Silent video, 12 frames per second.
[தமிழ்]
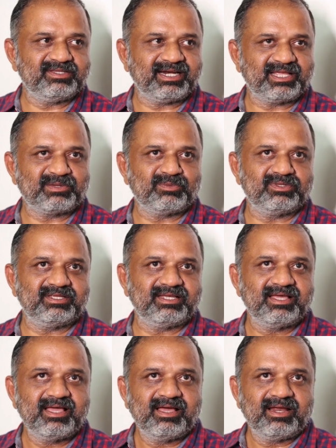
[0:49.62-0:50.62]
வந்து நினைக்கும் போது
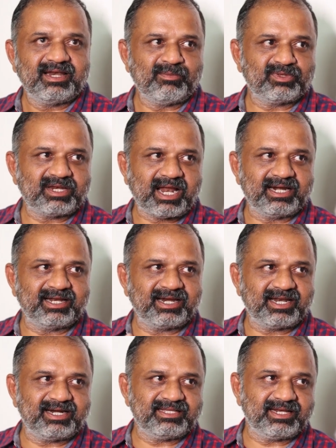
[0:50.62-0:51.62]
நான் முதல்ல
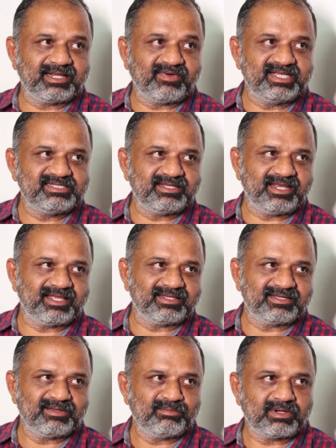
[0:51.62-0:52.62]
அண்ணன்லாம் எழுதினேன் எனக்கு வயசு தெரியாது
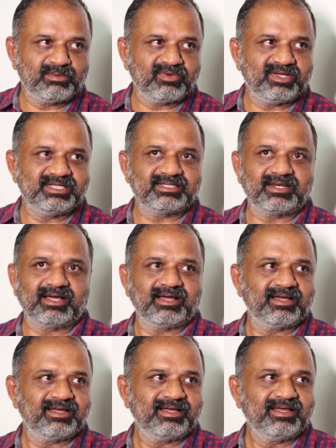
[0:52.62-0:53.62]
பிரபுக்கு வயசெல்லாம்
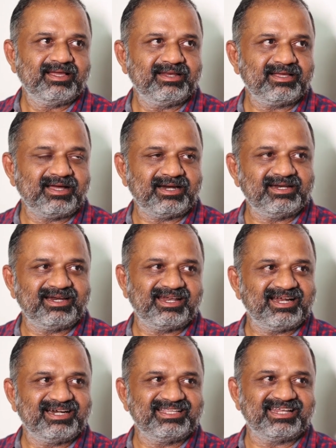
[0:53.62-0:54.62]

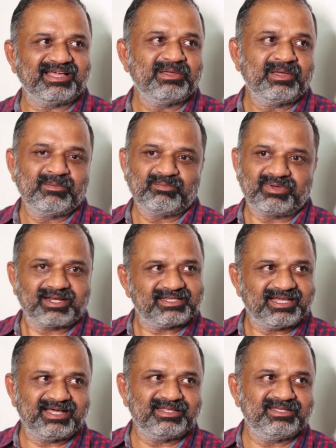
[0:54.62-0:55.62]
அண்ணன்லாம் எழுதினேன்
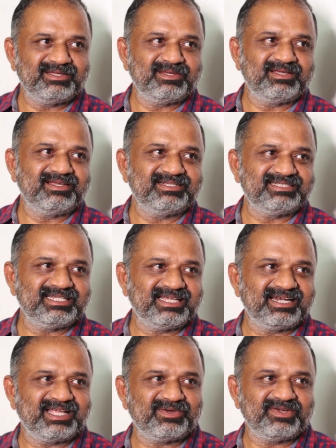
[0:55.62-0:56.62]
பிறகுதான் அது சின்ன
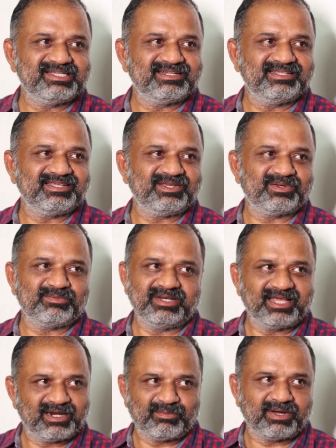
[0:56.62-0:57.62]
இளைய வயசுன்னு தெரியும்
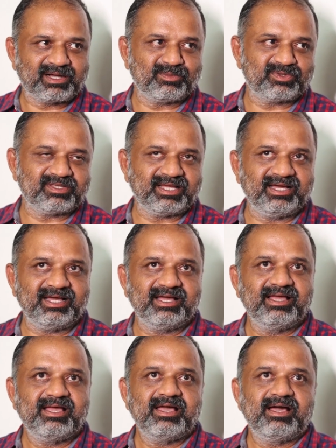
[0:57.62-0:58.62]
நேரில் பார்க்கும்போது தான்
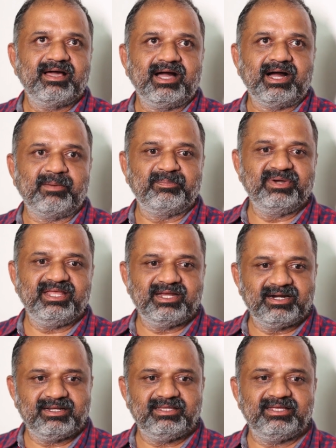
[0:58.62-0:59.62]
அப்படி
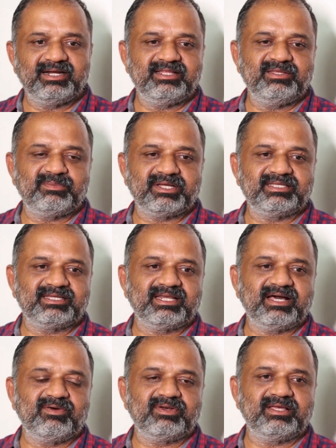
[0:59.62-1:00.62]
எழுதி எழுதி
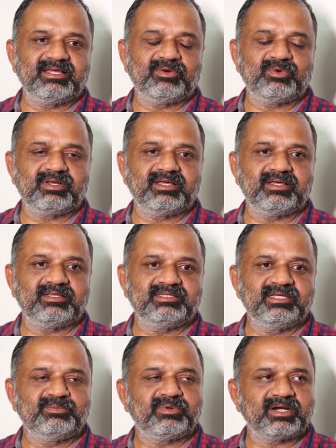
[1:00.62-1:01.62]
பார்த்தீங்கன்னா அவர் ஒரு
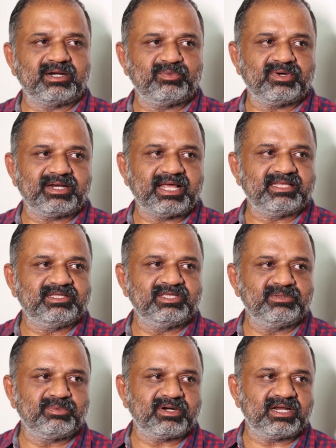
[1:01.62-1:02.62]
தீர்ப்புகள் அனுப்புவார் நான் இந்த
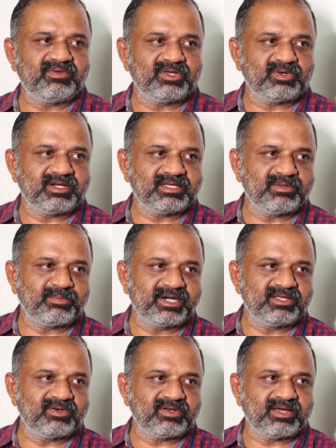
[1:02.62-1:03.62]
தீர்ப்புகள்லாம் வேணும் எனக்கு
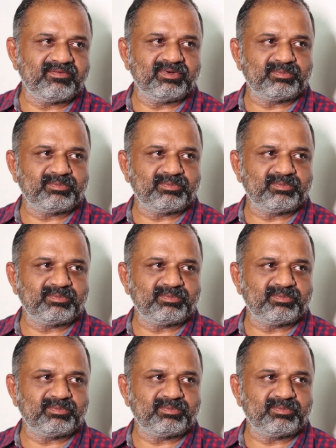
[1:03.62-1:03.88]
படிக்கணும் நான்